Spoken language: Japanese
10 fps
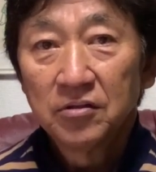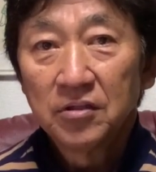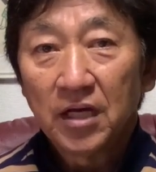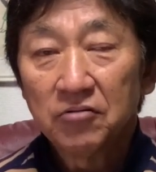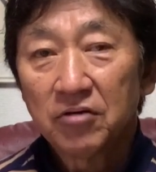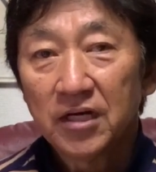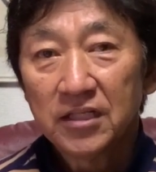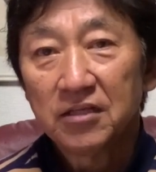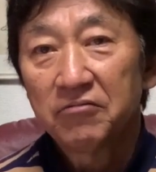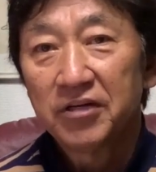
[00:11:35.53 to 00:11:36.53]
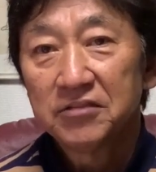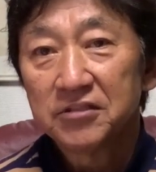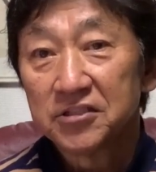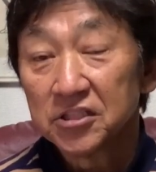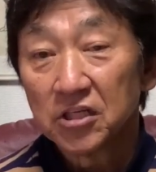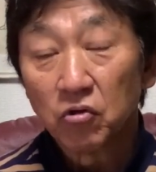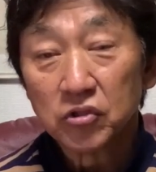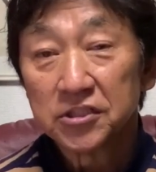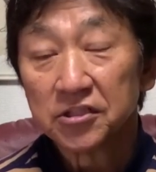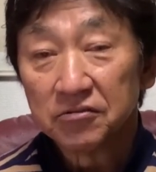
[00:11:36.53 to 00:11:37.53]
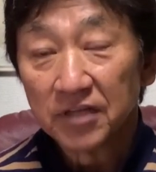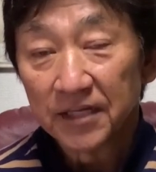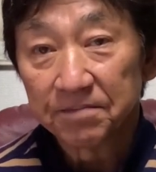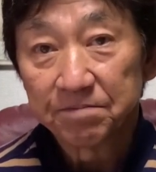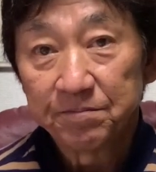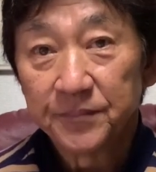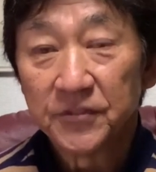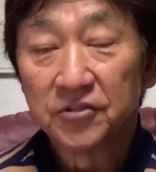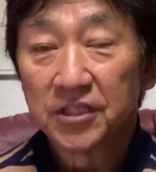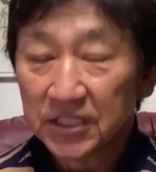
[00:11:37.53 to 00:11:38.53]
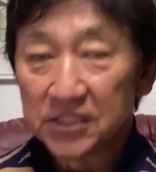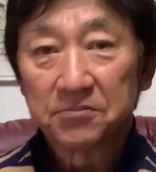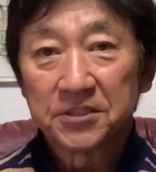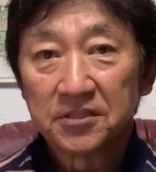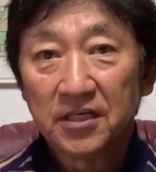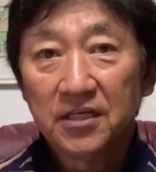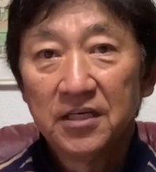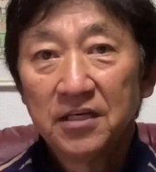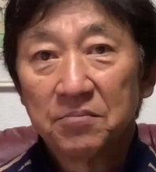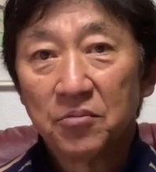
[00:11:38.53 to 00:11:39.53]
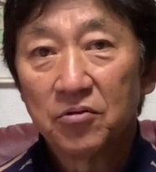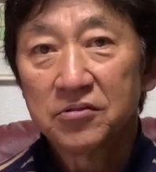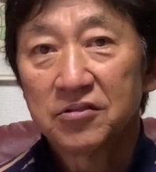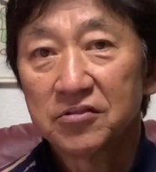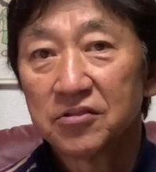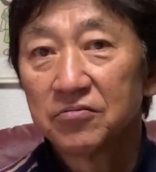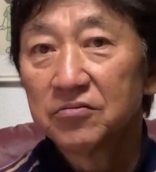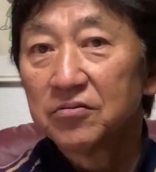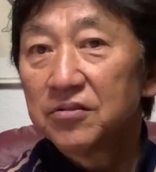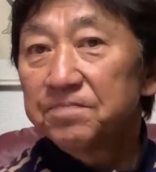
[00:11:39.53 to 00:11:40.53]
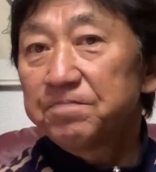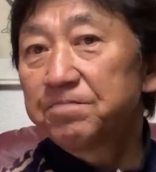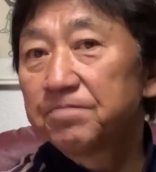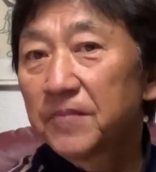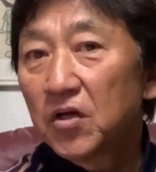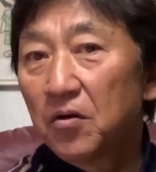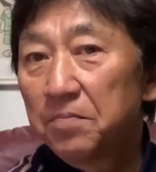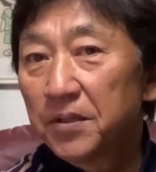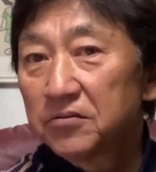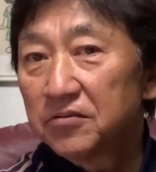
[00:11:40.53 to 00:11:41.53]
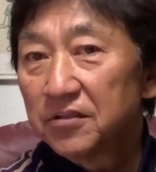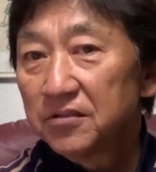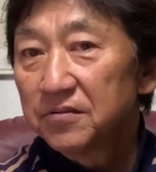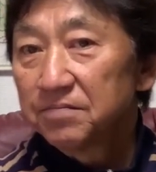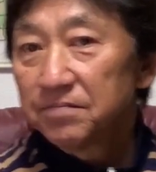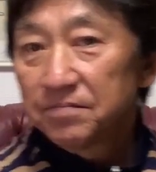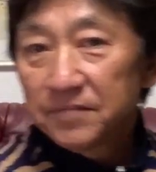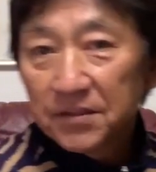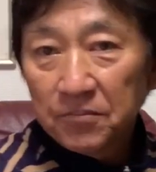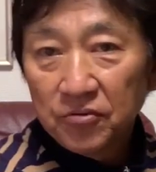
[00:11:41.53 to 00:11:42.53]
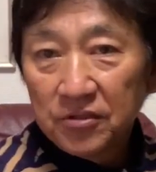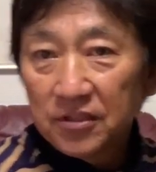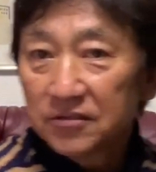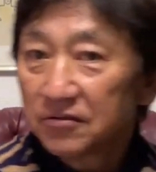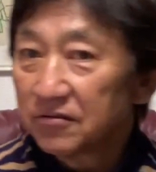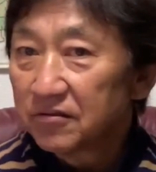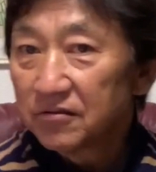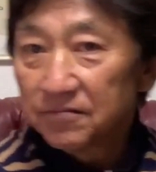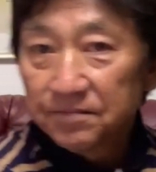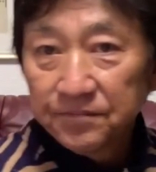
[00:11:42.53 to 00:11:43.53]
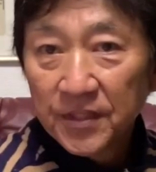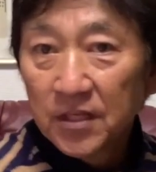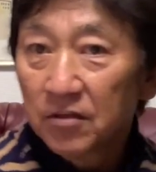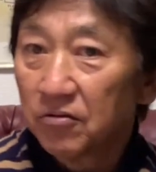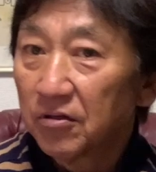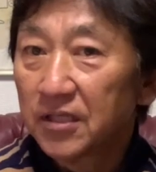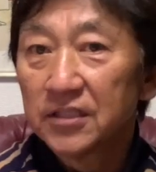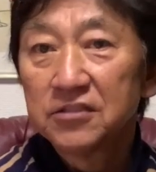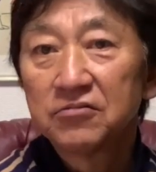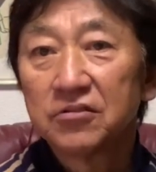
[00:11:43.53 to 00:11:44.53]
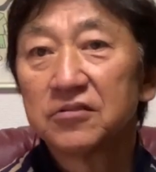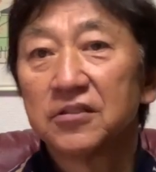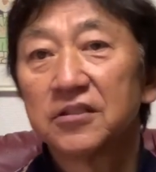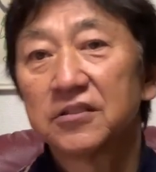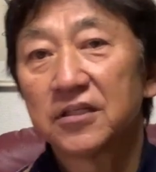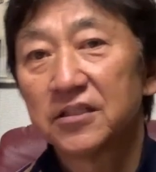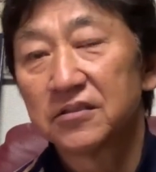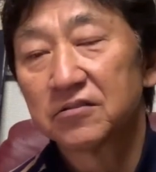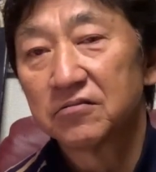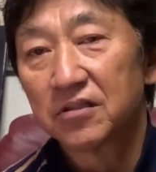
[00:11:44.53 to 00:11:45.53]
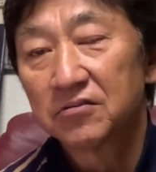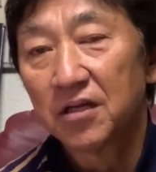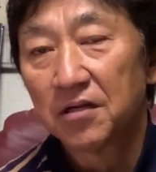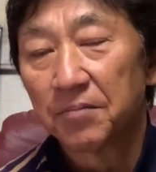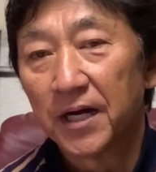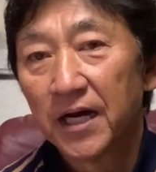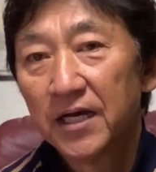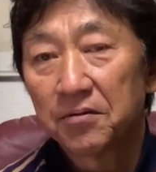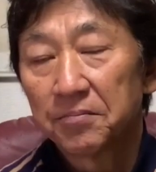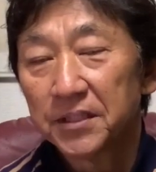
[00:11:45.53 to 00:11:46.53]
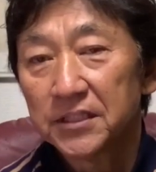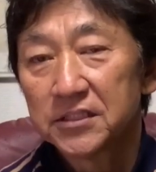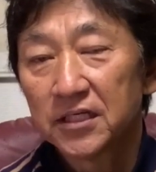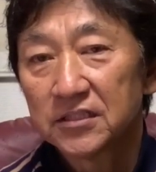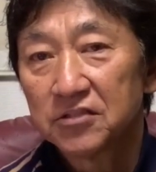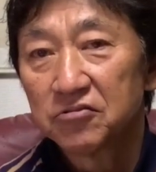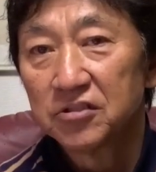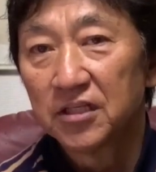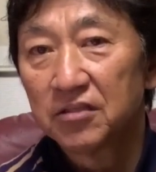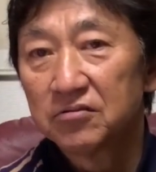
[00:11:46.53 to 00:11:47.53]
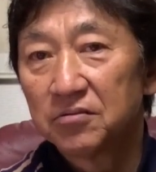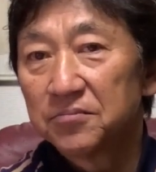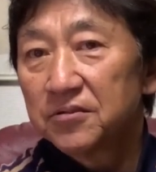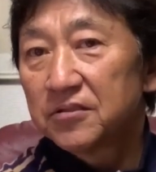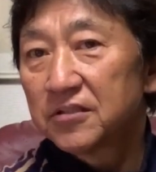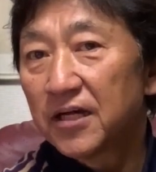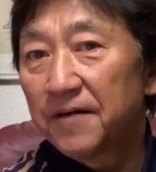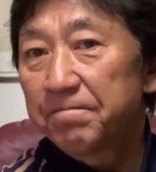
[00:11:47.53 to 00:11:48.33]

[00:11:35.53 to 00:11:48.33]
あの体の割にはスイングが大きすぎるなっていう気がしますねもう少し本当にコンパクトにボディでスイングするこの形をですねしっかり作ってくれればまた違った数字が出ると思うんですが